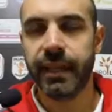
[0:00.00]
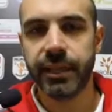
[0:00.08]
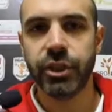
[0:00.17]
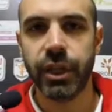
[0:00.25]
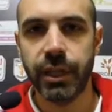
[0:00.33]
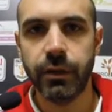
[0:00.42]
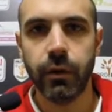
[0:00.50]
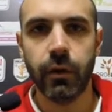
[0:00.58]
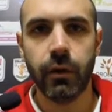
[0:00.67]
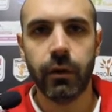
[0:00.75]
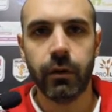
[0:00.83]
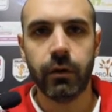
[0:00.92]

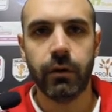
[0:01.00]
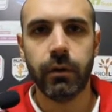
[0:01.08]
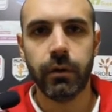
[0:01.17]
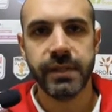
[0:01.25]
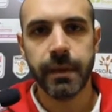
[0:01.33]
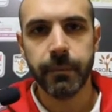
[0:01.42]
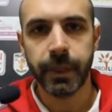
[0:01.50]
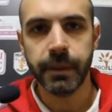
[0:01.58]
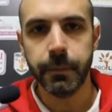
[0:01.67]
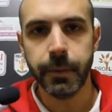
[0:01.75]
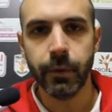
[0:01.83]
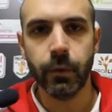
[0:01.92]
crescendo sempre
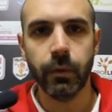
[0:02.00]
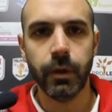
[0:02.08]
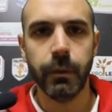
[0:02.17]
di più il